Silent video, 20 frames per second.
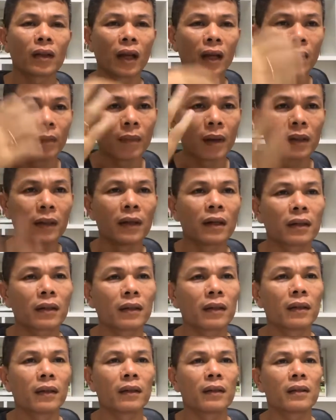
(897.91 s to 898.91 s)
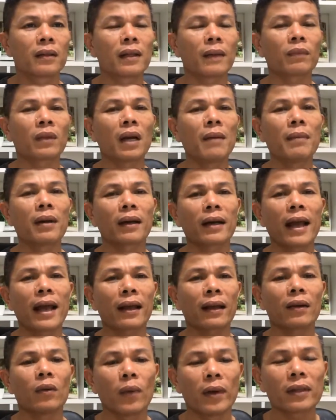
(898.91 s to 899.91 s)
thì mới được sắp tới mình
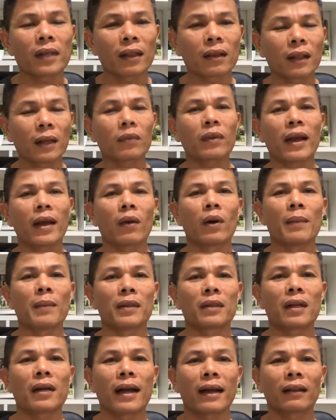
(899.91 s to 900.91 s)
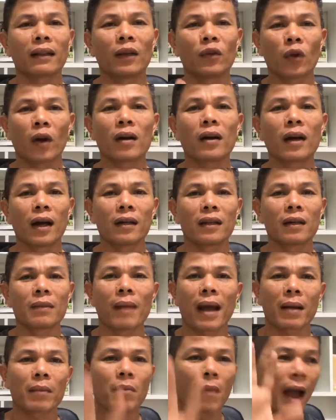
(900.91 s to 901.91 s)
ra cái quyển sách tiếp theo là mình sẽ nâng tiêu lên
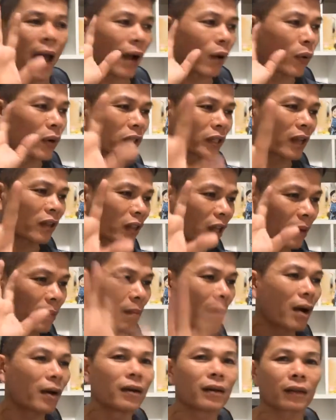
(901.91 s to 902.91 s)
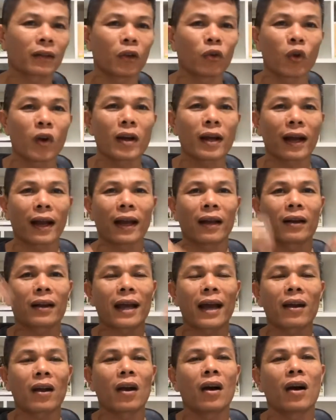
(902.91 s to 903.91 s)
những bạn ba quyển sách thì mới được tiêu chuẩn càng ngày nó
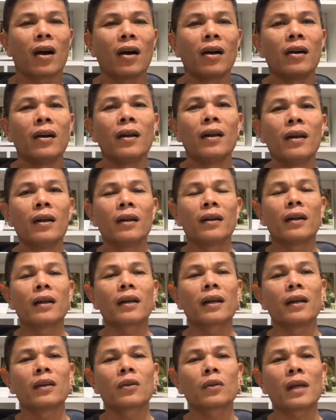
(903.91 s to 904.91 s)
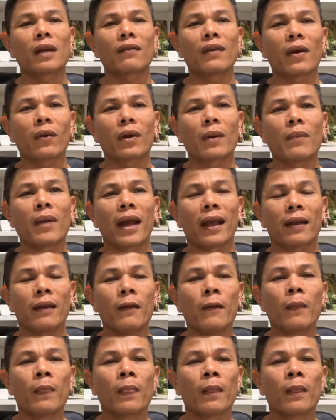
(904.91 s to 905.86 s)
càng khó để khi chúng ta vào group này